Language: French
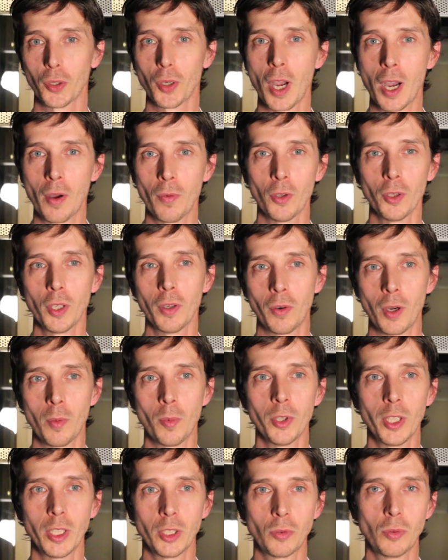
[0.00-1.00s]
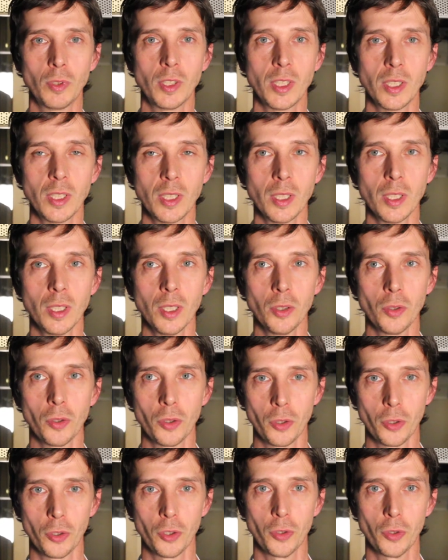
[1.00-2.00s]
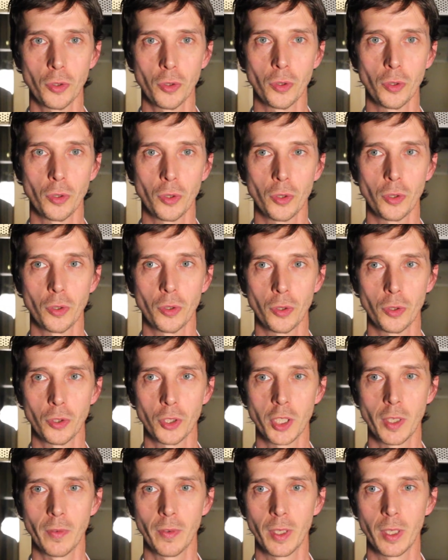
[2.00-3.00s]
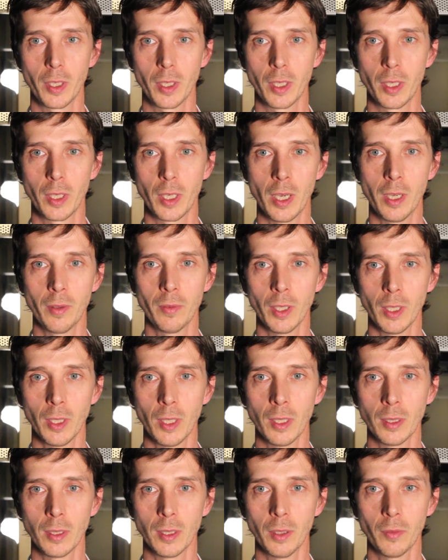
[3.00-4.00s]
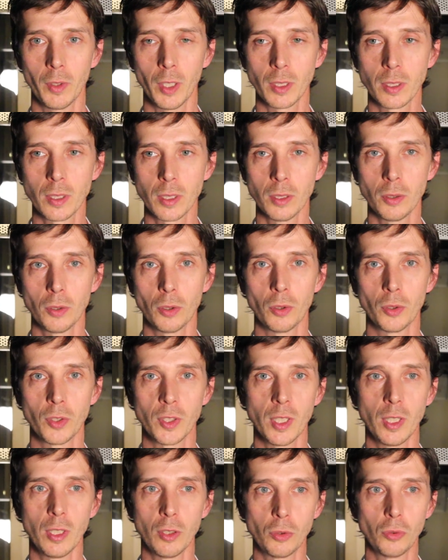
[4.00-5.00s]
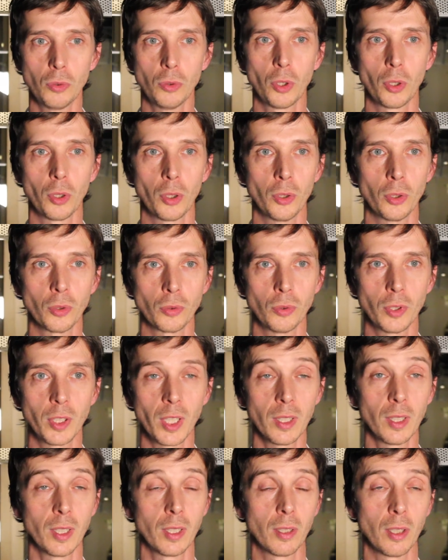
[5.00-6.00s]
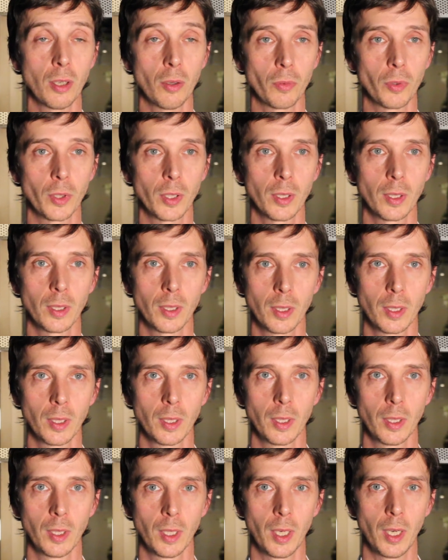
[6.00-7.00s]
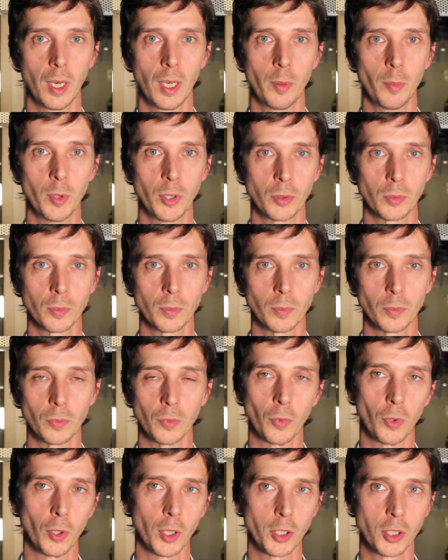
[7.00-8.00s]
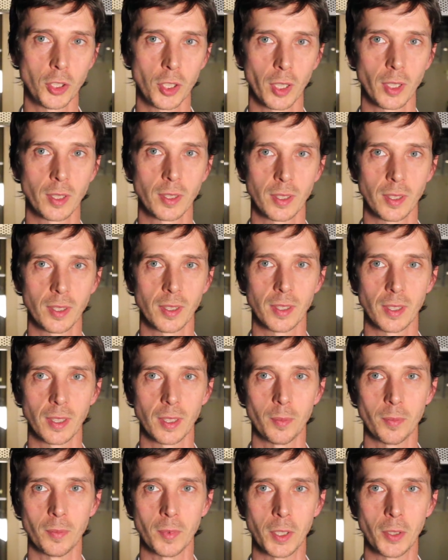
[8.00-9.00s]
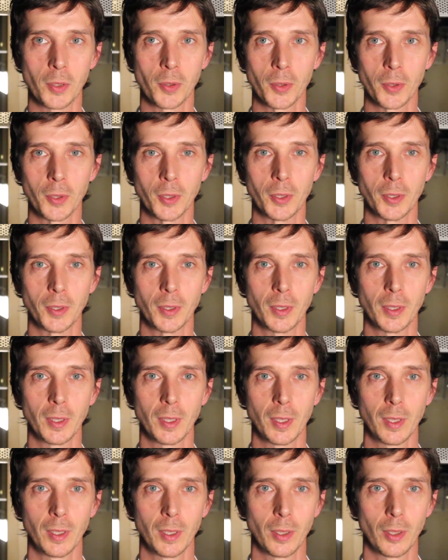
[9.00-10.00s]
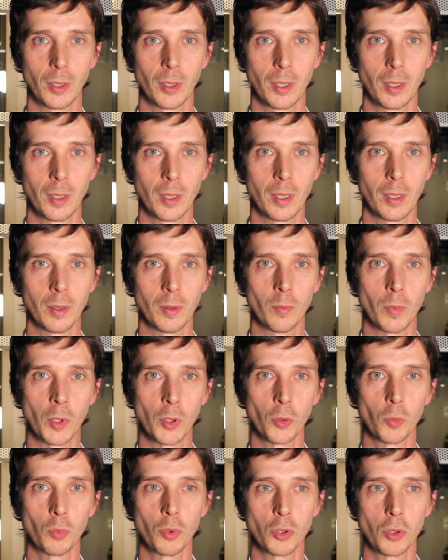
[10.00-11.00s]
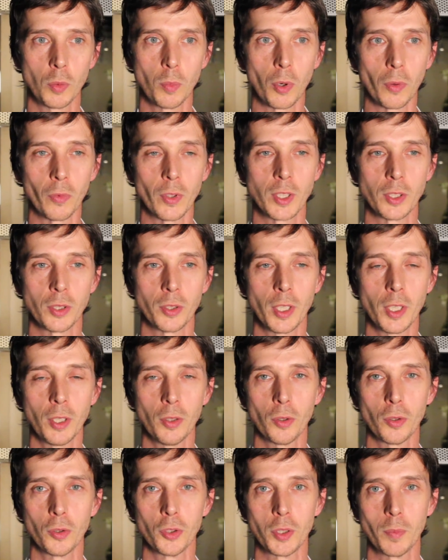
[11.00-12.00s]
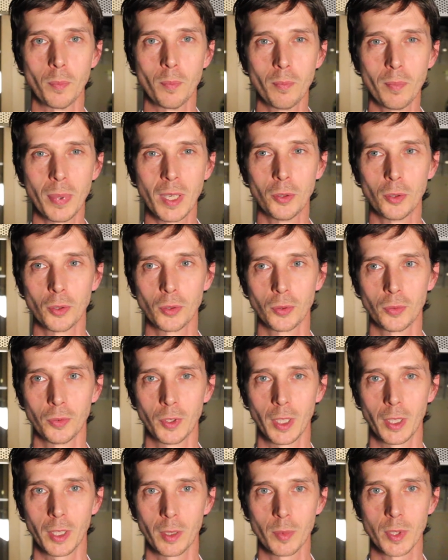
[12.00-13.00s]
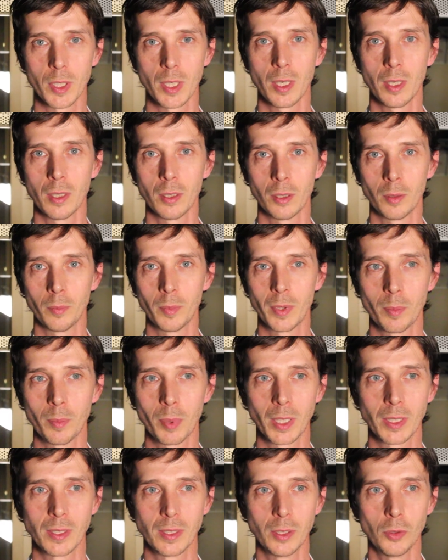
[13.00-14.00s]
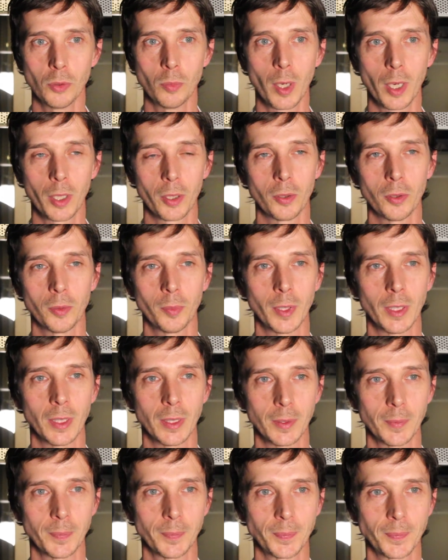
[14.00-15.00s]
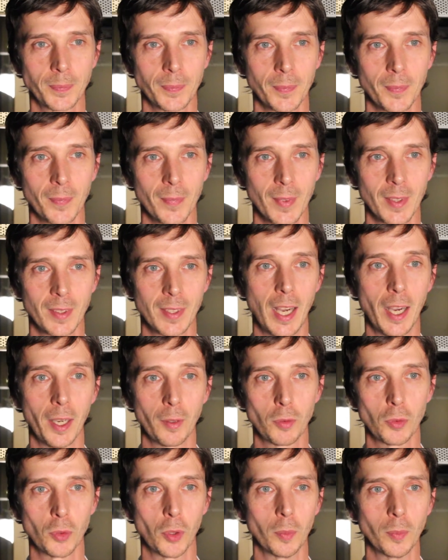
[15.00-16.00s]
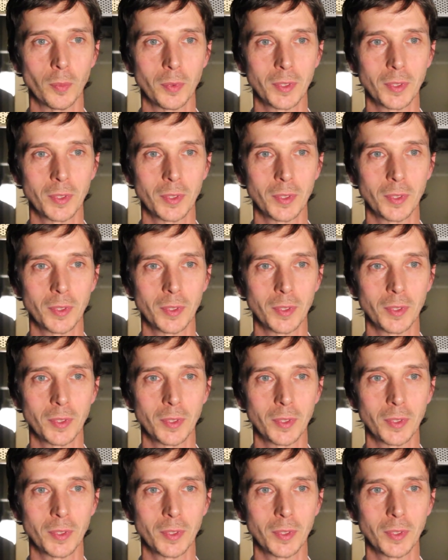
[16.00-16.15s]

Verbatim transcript: Avant vraiment d'être cuisinier, j'avais interverti le sel et le sucre dans une tarte tatin en fait, à la maison. Voilà, je dirais que c'était ça. Maintenant, maintenant, depuis que je suis professionnel, je j'ai pas de souvenirs comme ça précis ou marquants, ça arrive sûrement.